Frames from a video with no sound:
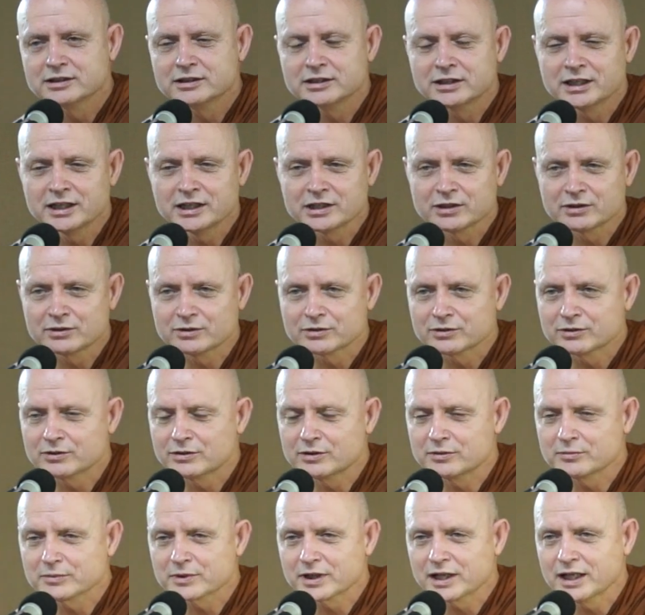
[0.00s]
ในขนร
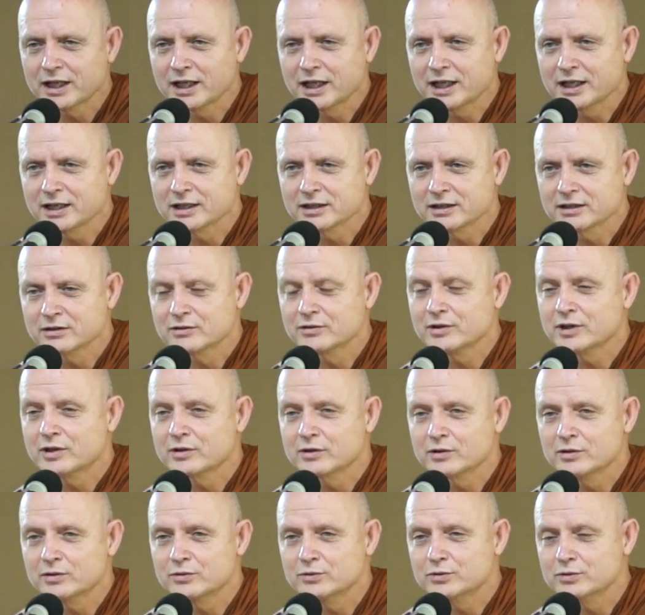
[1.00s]
อบข้างเรา
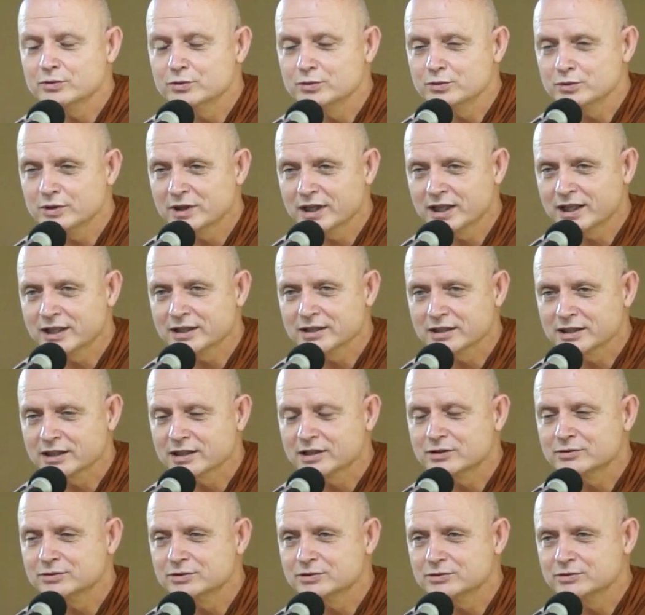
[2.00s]
ก็รู้ทัน
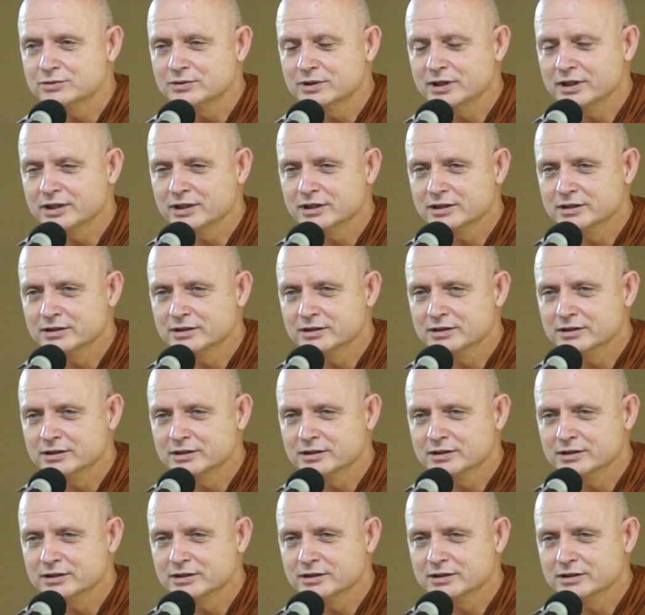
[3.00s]
เขาด้วย